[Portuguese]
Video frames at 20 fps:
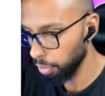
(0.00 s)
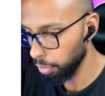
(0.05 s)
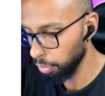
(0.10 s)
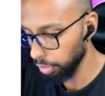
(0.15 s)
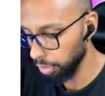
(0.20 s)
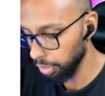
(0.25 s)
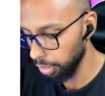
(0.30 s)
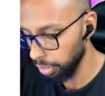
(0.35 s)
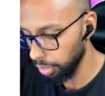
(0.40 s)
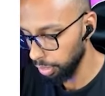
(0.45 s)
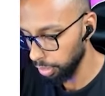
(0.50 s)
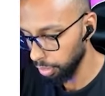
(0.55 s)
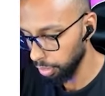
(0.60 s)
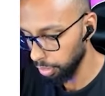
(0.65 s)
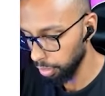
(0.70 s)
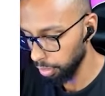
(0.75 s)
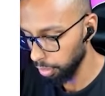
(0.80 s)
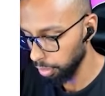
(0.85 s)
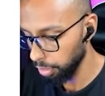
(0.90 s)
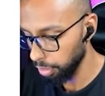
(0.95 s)
conta
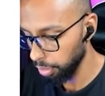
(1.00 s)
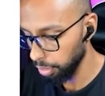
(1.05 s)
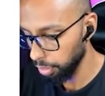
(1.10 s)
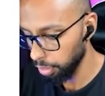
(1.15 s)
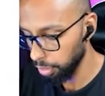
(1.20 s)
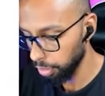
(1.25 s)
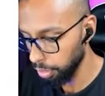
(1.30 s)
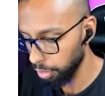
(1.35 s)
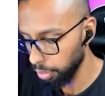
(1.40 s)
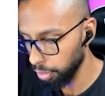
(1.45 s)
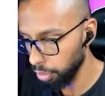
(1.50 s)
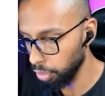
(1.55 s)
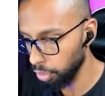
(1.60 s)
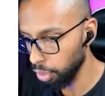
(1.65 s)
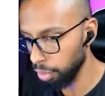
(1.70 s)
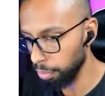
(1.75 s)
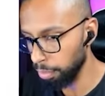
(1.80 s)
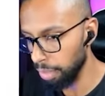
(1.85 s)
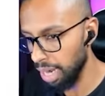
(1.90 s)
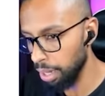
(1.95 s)

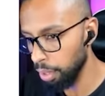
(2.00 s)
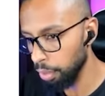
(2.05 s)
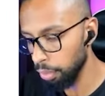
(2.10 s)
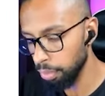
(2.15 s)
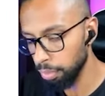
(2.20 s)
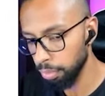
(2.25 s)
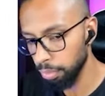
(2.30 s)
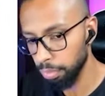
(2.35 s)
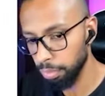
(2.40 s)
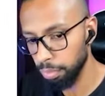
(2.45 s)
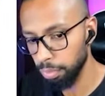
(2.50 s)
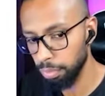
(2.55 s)
normal.